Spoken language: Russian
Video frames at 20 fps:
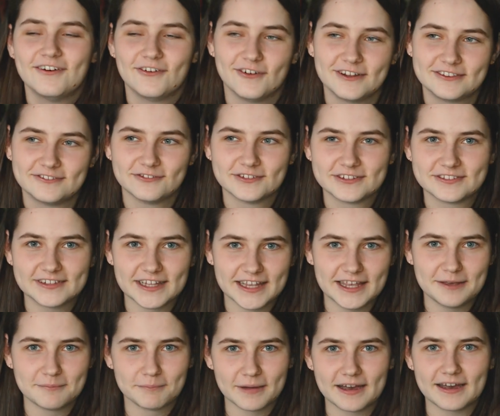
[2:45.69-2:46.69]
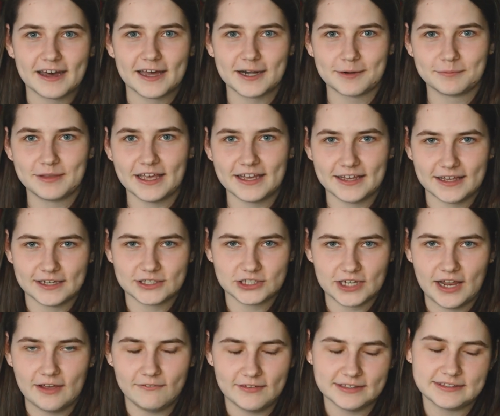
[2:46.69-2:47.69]
Вот, вот таким макаром я
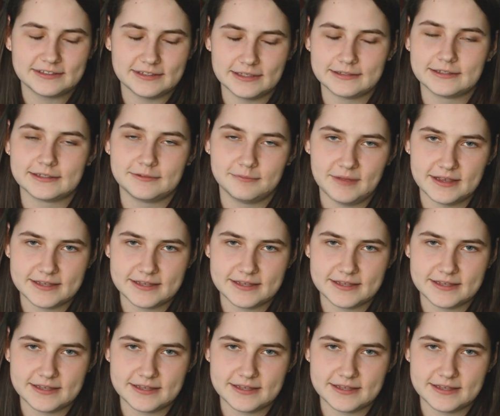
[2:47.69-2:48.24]
жила весь этот